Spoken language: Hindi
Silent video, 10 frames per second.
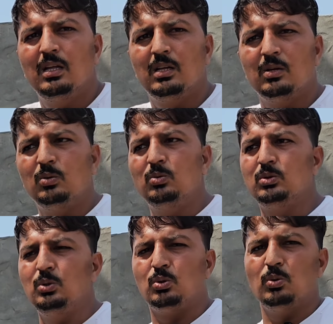तो देखिए
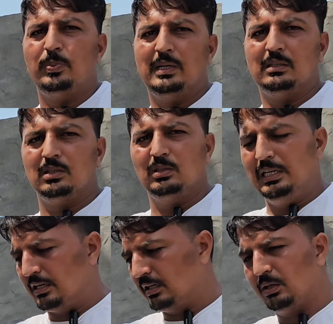भाई
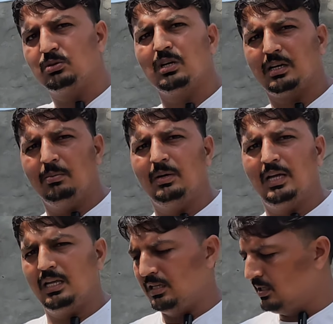लिखना तो-, तो उसका क्या बना
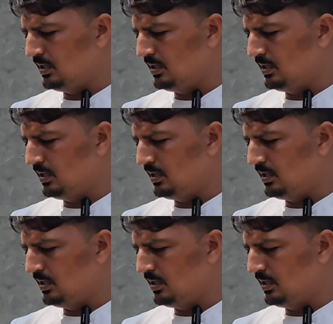है